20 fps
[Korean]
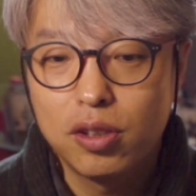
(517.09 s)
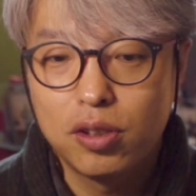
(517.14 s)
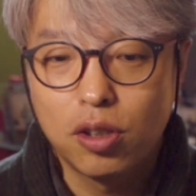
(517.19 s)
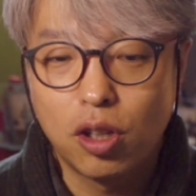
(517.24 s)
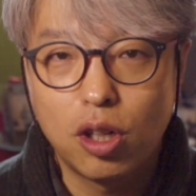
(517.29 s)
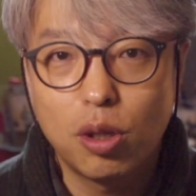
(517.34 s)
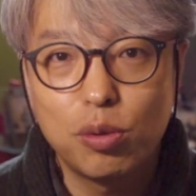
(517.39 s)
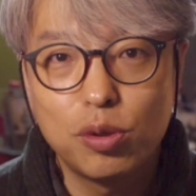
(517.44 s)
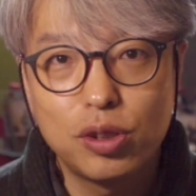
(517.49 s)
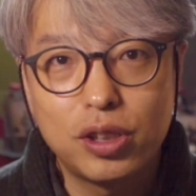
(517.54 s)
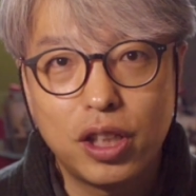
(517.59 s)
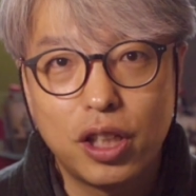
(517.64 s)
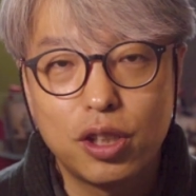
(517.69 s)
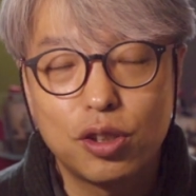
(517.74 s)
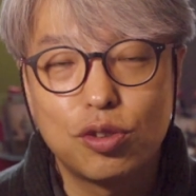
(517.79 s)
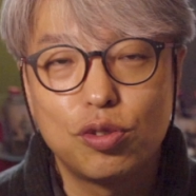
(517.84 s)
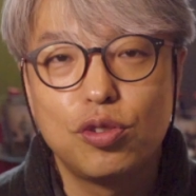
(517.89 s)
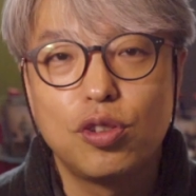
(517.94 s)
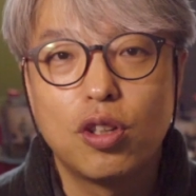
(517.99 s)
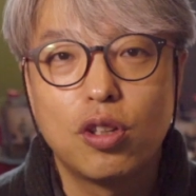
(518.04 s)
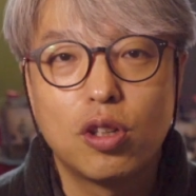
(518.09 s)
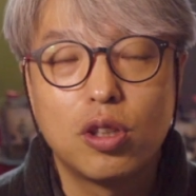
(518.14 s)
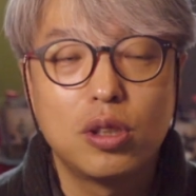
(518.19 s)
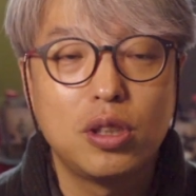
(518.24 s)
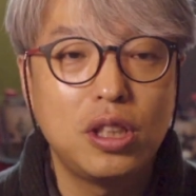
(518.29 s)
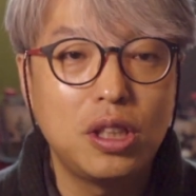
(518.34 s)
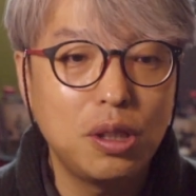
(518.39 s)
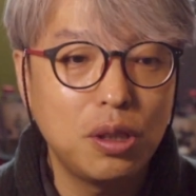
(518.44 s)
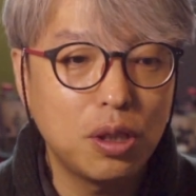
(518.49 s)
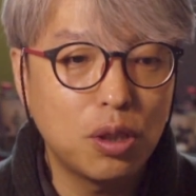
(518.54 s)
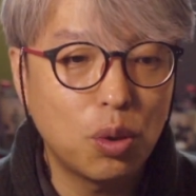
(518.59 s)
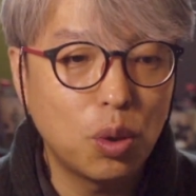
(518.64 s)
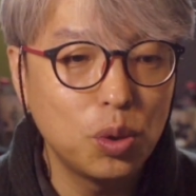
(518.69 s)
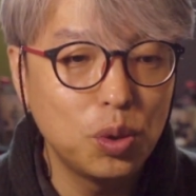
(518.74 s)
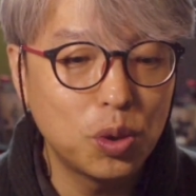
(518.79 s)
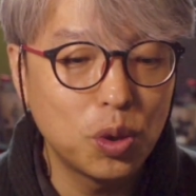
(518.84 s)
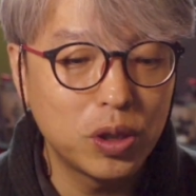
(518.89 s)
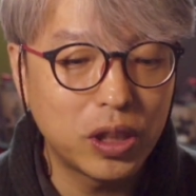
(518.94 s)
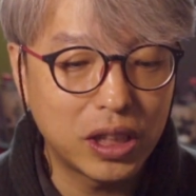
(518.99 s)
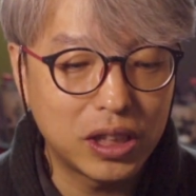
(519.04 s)
여러분 제일 중요한 거는 이
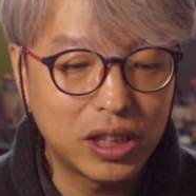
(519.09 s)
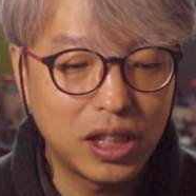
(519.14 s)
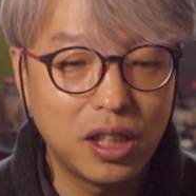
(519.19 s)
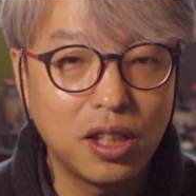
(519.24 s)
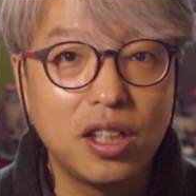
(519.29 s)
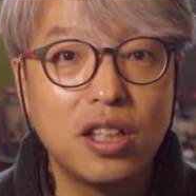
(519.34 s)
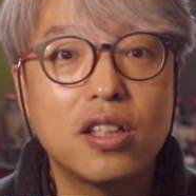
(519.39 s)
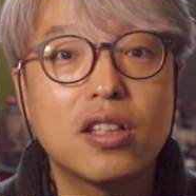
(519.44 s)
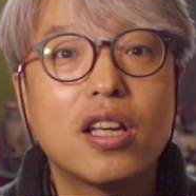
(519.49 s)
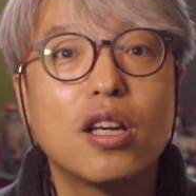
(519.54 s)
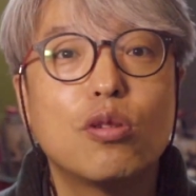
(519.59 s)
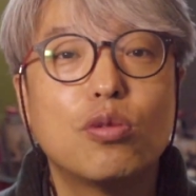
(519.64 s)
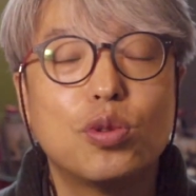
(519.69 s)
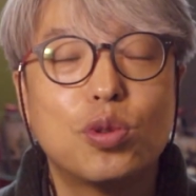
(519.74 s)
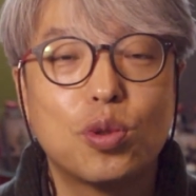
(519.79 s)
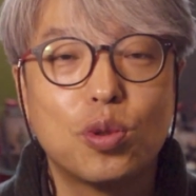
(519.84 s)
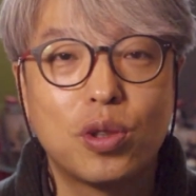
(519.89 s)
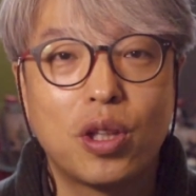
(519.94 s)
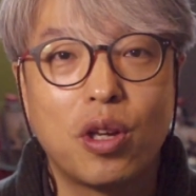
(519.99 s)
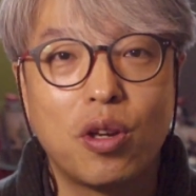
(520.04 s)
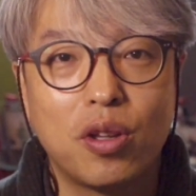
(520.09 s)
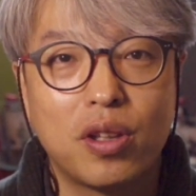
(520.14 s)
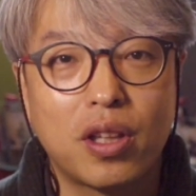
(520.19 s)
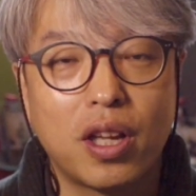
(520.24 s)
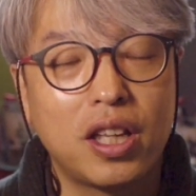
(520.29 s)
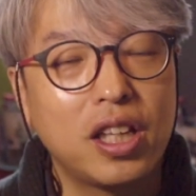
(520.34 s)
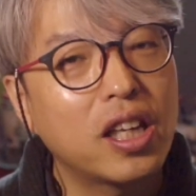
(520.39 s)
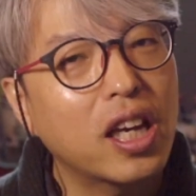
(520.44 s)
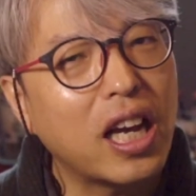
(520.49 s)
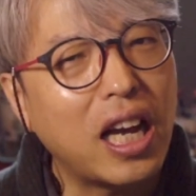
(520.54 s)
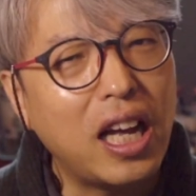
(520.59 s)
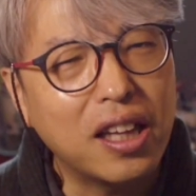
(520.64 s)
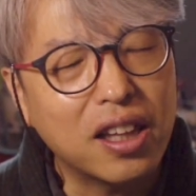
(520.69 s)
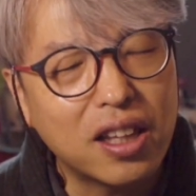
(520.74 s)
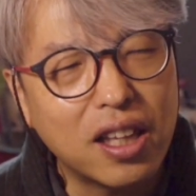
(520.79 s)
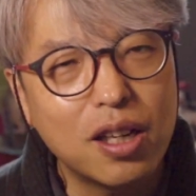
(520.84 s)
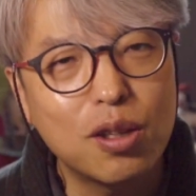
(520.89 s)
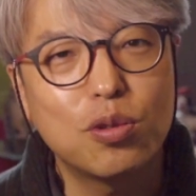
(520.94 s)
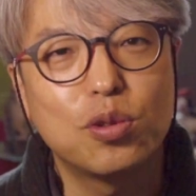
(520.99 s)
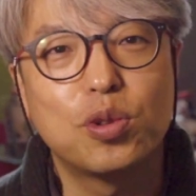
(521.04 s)
콘솔 자체는 이렇게 구조로 되어 있다. 이게
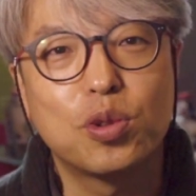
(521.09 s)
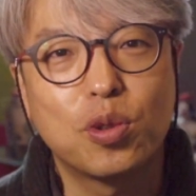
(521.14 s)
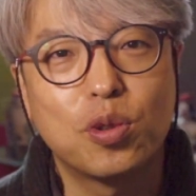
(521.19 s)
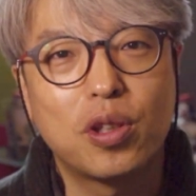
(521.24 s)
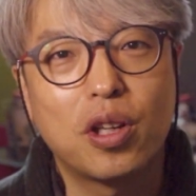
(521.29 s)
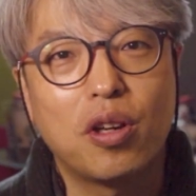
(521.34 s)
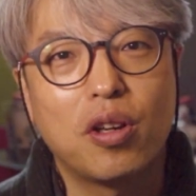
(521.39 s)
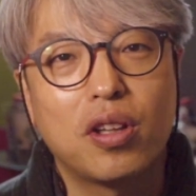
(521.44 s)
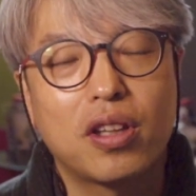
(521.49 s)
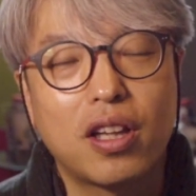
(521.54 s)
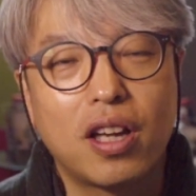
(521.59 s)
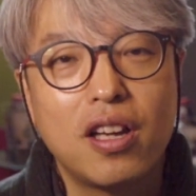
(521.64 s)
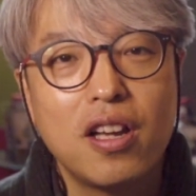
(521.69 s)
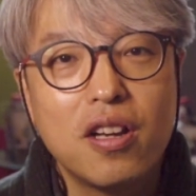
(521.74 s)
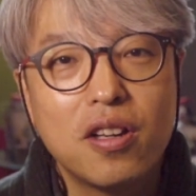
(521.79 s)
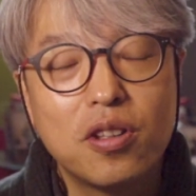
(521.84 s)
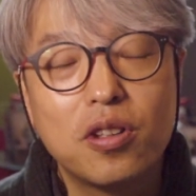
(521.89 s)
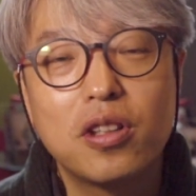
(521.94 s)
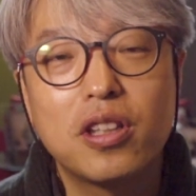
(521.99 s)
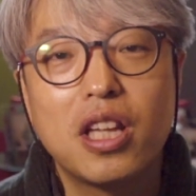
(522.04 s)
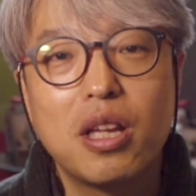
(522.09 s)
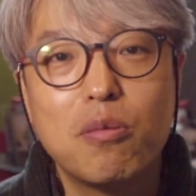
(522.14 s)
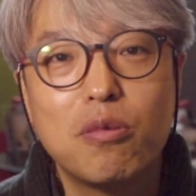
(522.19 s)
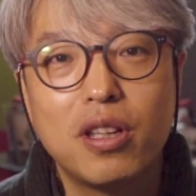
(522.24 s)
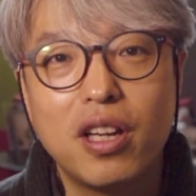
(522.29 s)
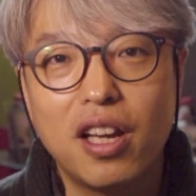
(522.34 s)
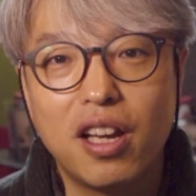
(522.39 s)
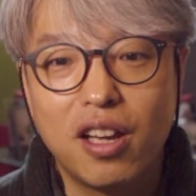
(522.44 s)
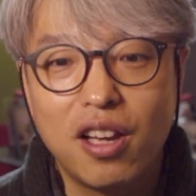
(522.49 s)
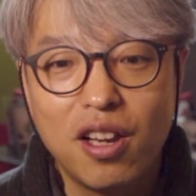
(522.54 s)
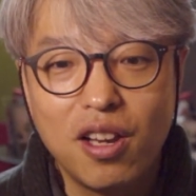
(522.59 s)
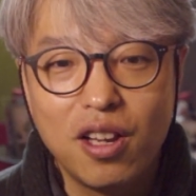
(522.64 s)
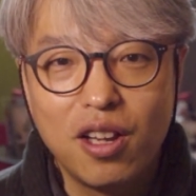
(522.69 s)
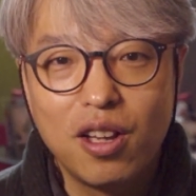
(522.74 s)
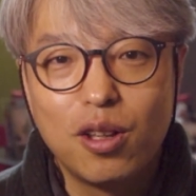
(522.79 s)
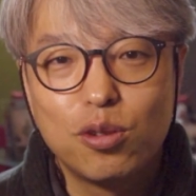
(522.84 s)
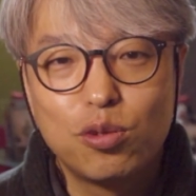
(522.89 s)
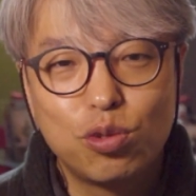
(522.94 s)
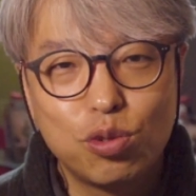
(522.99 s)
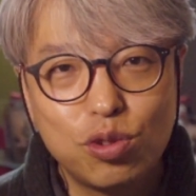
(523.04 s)
간단한 구조로 되어 있다. 그렇기 때문에
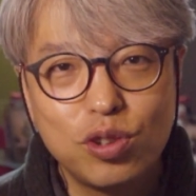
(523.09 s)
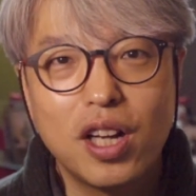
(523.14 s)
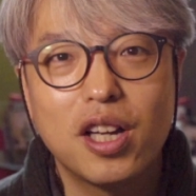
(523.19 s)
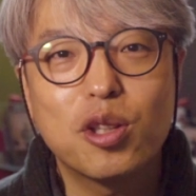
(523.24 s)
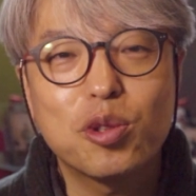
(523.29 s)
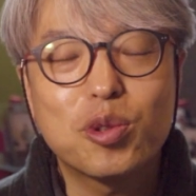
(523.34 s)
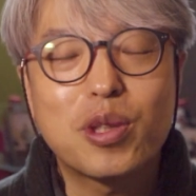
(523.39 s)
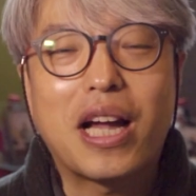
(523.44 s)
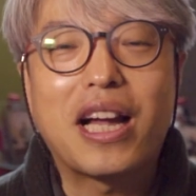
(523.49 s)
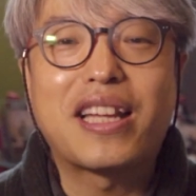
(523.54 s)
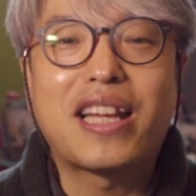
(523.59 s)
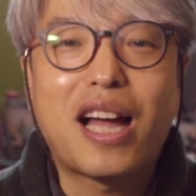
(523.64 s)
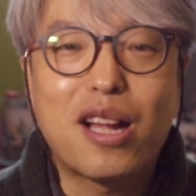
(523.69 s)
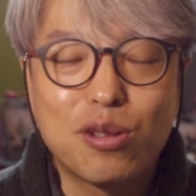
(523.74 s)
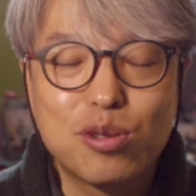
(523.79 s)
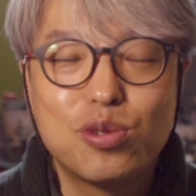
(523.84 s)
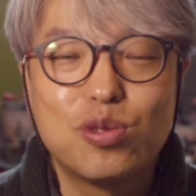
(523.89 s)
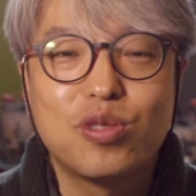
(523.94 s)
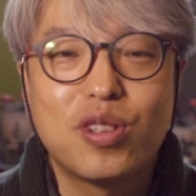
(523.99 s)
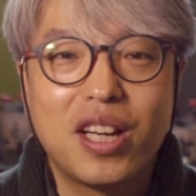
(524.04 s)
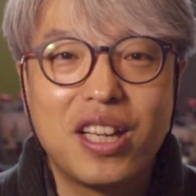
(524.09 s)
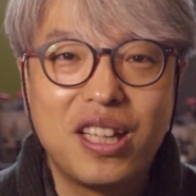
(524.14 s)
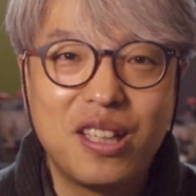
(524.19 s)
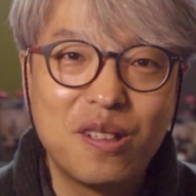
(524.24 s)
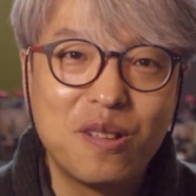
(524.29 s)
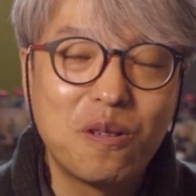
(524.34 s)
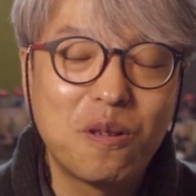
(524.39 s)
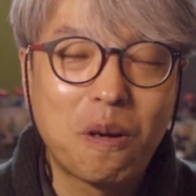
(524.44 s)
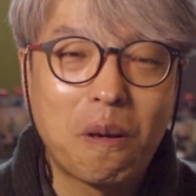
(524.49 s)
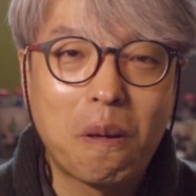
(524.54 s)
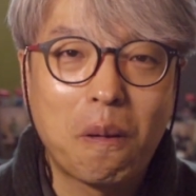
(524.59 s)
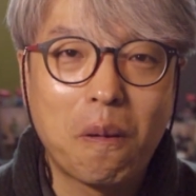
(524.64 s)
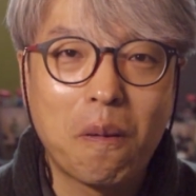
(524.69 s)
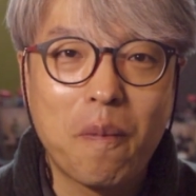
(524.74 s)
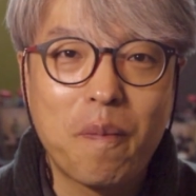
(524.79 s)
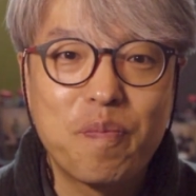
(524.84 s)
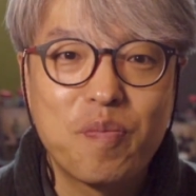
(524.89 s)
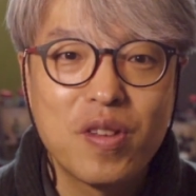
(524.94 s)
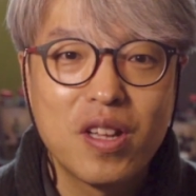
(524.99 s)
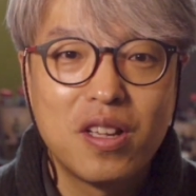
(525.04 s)
누구라도 다 다룰 수가 있는 거예요.